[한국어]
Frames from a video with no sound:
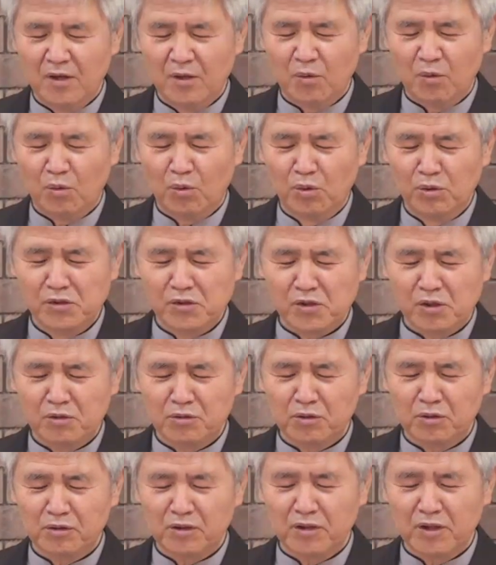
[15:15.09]
온
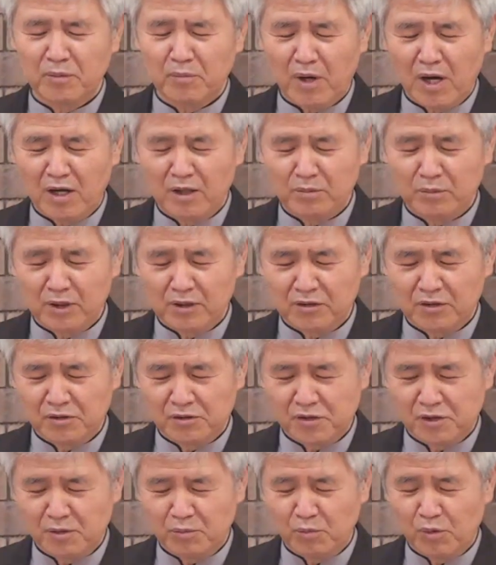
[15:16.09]
성도들의 마음과
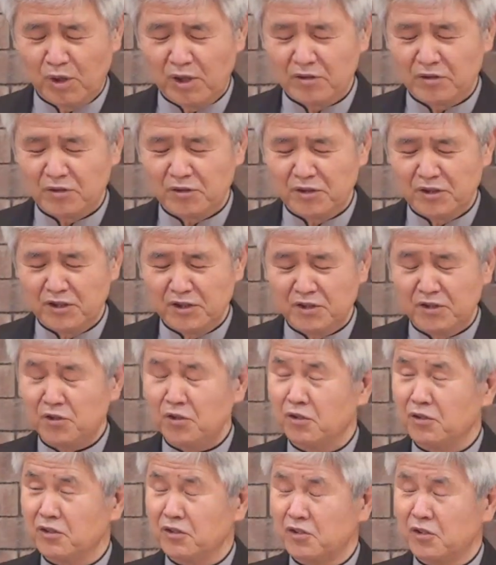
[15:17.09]
뜻을 모아서
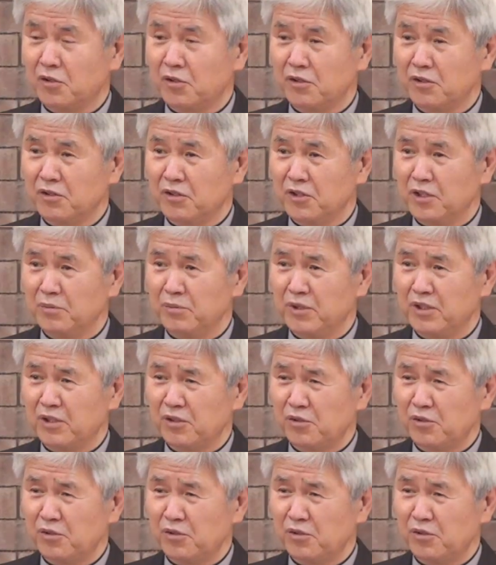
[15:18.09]
이정서를 드립니다.